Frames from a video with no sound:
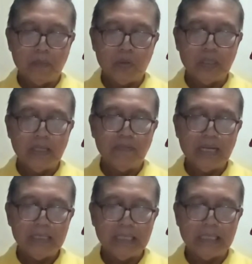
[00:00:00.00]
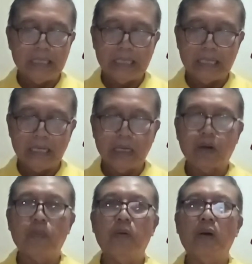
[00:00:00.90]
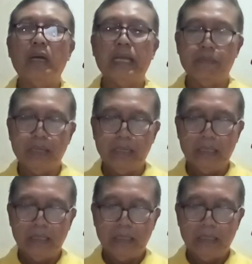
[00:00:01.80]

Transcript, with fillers: motivasi dari Romo Emil,